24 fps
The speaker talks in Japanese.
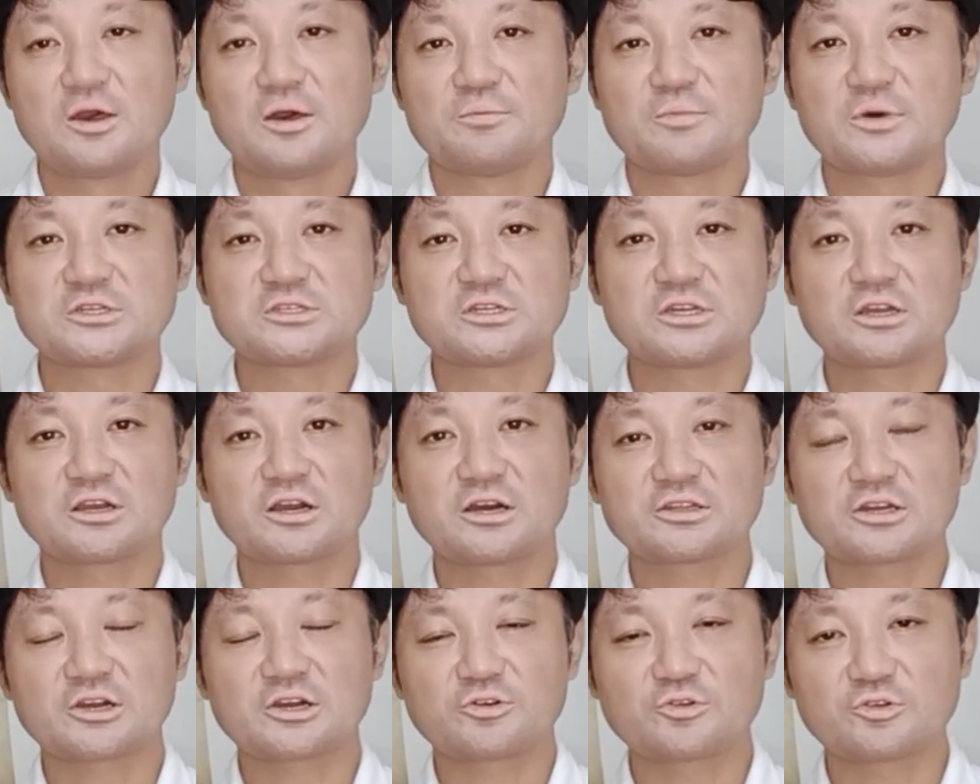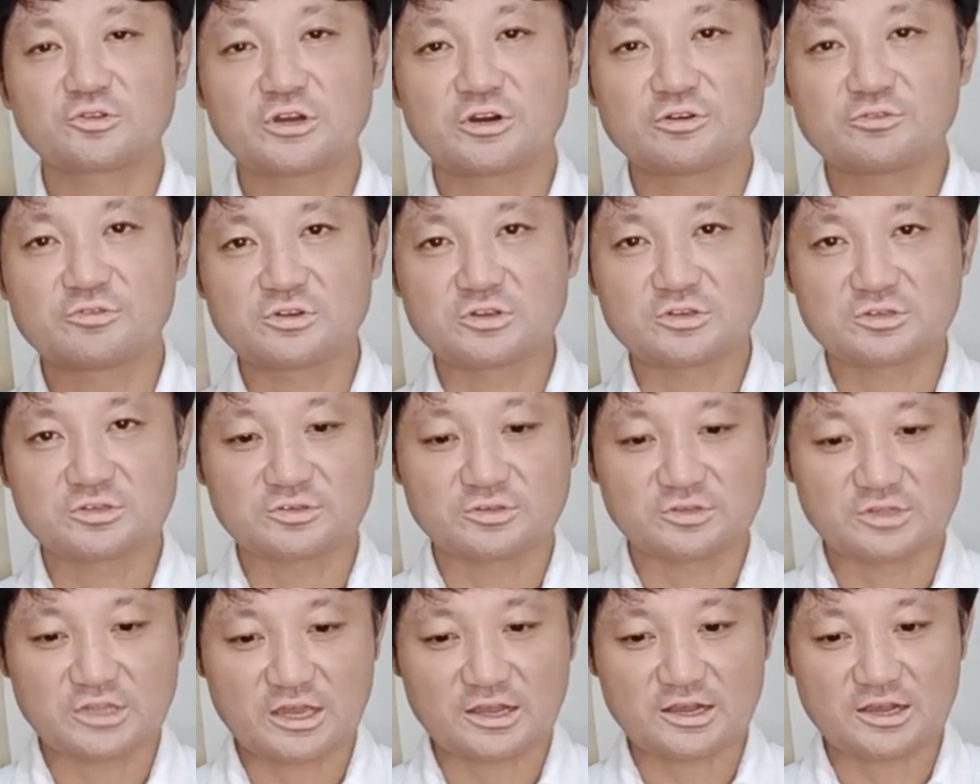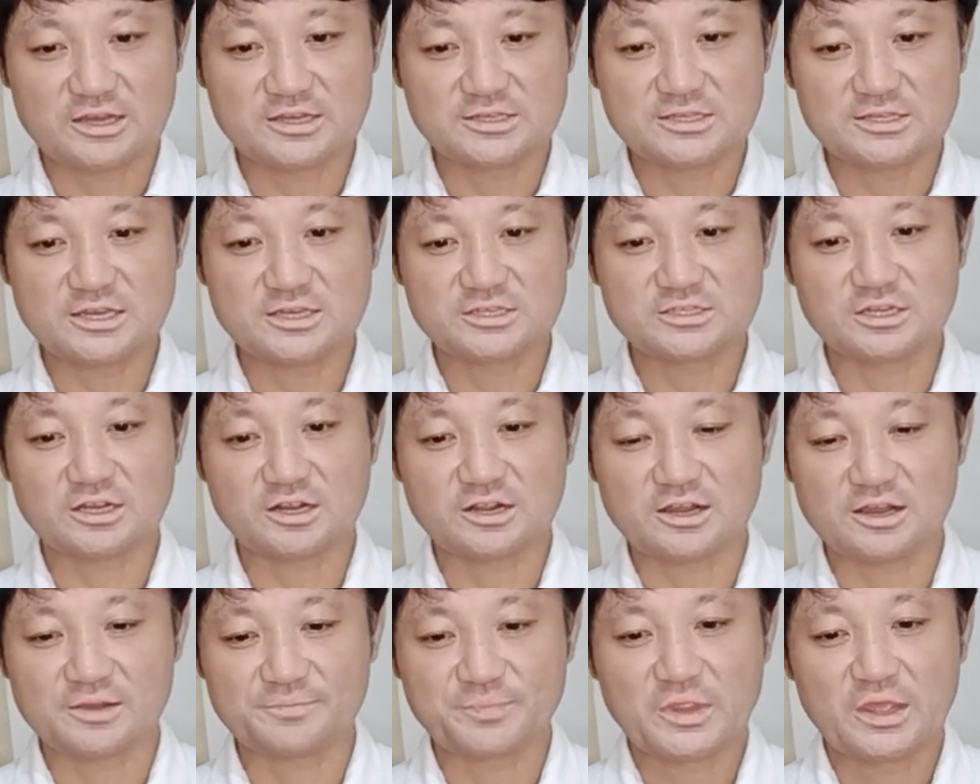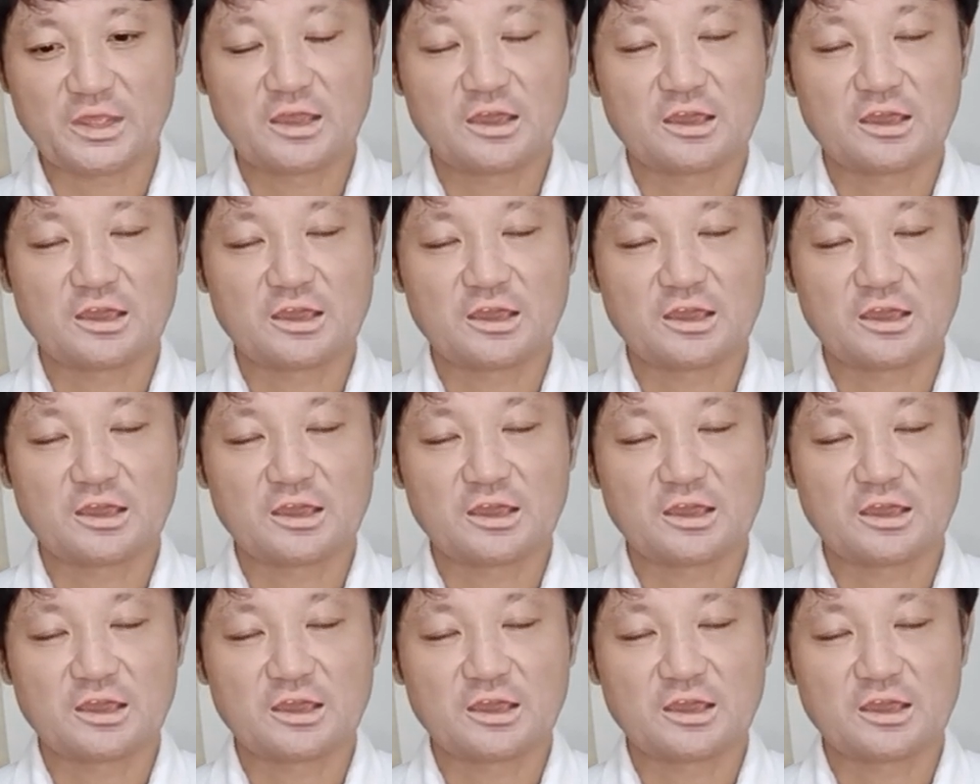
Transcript: まあ、新型コロナウイルスの、ね、感染者が